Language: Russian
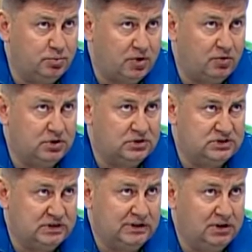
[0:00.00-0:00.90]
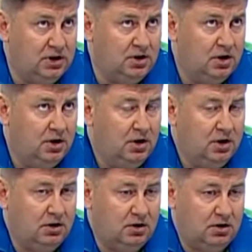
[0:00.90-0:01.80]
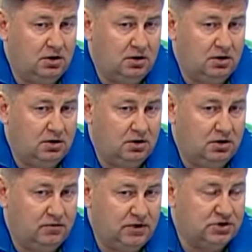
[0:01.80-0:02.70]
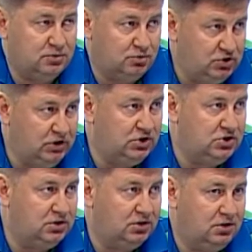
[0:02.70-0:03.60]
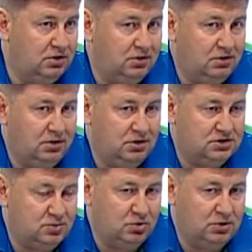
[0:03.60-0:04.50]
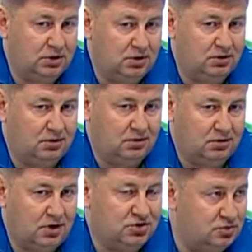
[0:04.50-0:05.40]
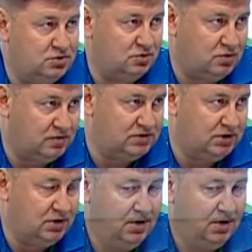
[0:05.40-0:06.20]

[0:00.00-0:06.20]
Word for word: проводят целый день в нашем училище и смотрят, э, как живут суворовцы.